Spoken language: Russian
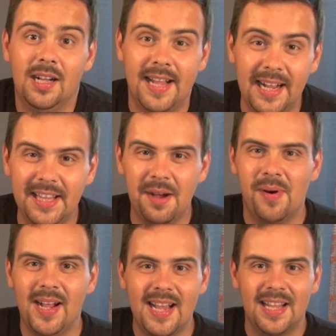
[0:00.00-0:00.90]
Когда
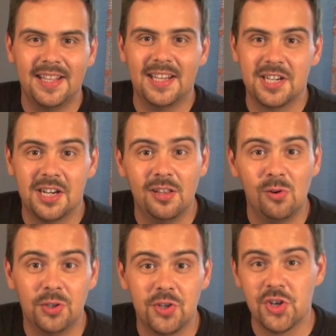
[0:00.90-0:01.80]
бока наших
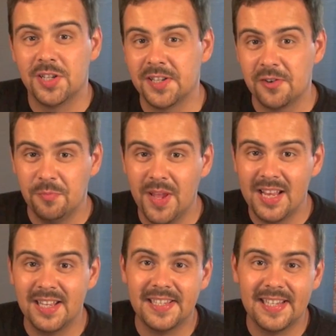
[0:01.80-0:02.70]
лодочек
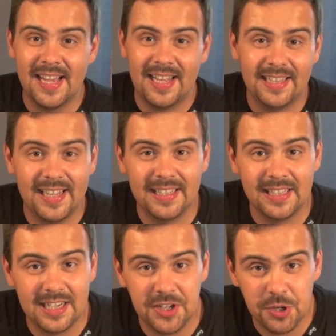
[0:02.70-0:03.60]
зарумянятся,
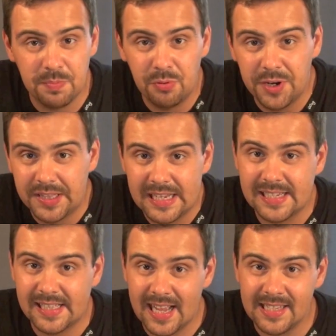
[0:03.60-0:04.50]
надо хачапури
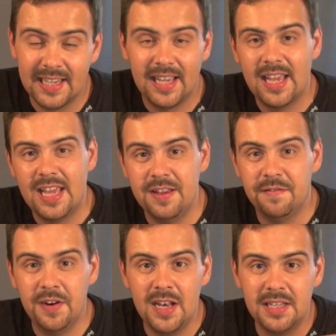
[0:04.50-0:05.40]
достать и
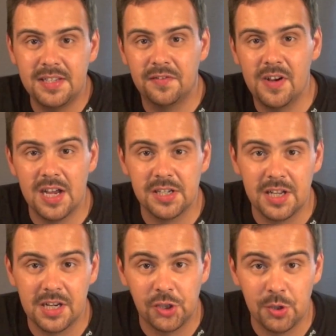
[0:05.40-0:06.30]
вылить в
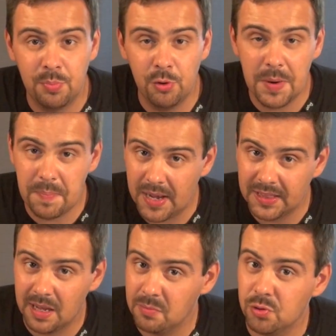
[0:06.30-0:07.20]
каждой хачапури по
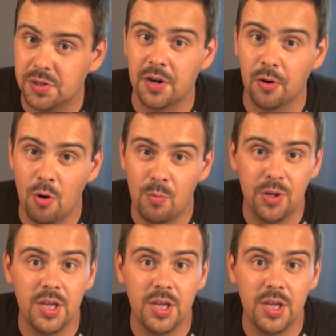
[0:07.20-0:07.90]
одному сырому